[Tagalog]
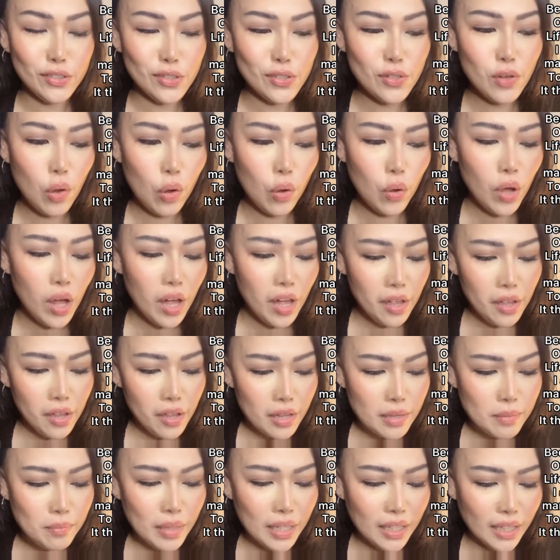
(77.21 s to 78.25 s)
So,
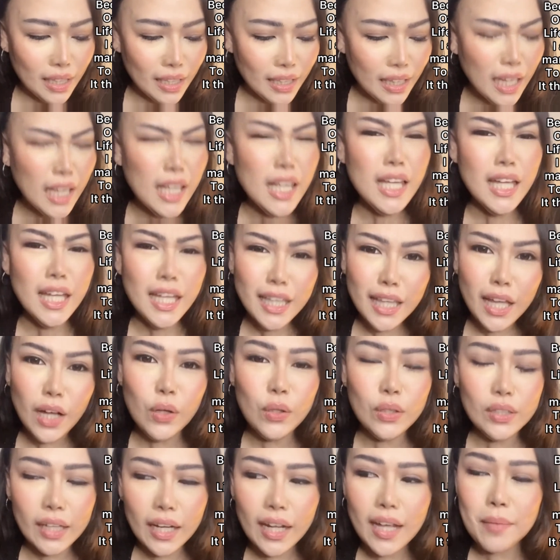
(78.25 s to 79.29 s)
meaning, nakikita
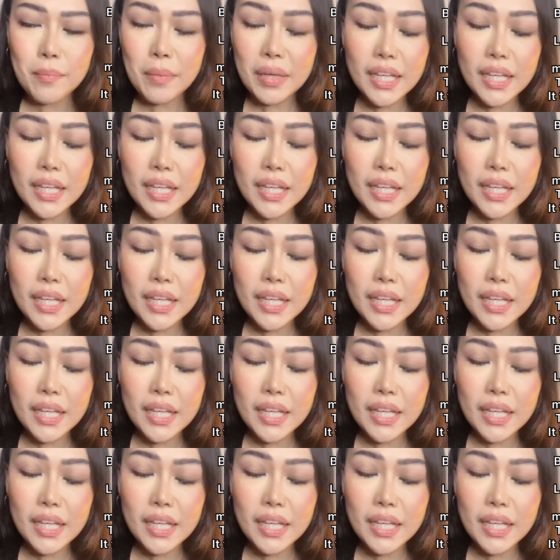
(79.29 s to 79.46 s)
ko na eh,